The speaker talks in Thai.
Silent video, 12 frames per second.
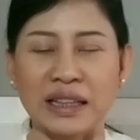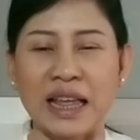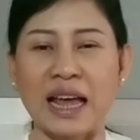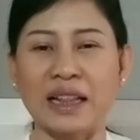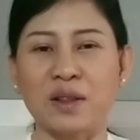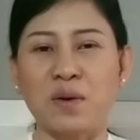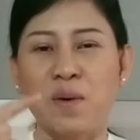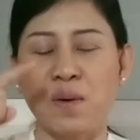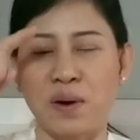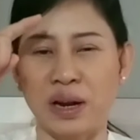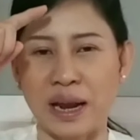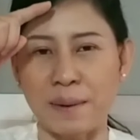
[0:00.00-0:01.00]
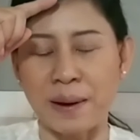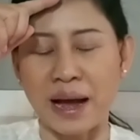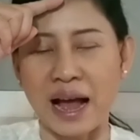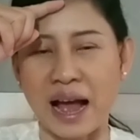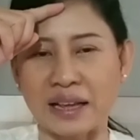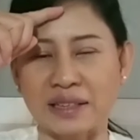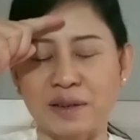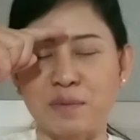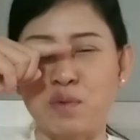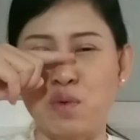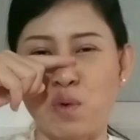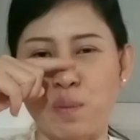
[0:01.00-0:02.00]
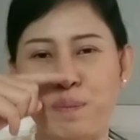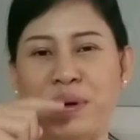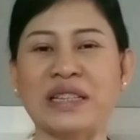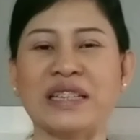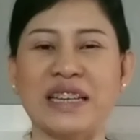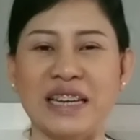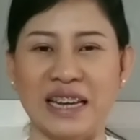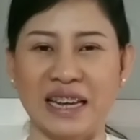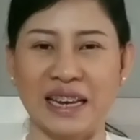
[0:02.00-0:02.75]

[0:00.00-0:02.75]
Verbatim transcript: แต่ตรงหน้าผากจมูกเป็นสี